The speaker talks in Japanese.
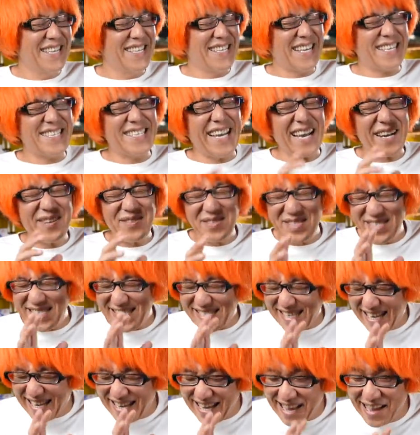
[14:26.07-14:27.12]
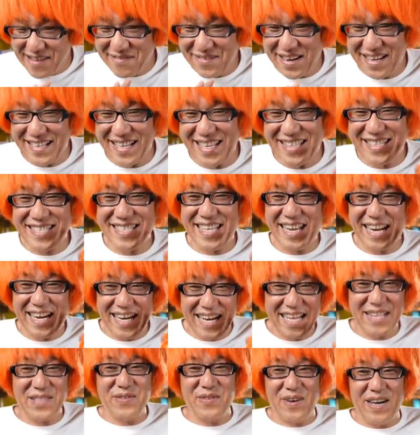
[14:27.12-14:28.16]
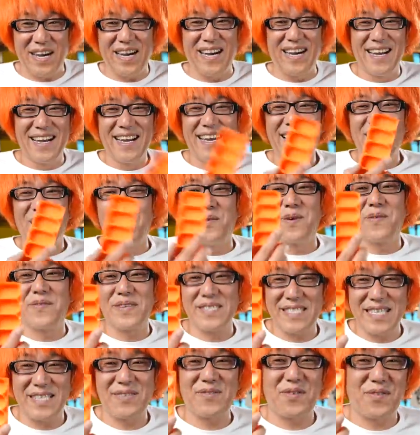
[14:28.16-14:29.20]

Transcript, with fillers: ただ約にせんえんぐらいだったかなとは思いますね。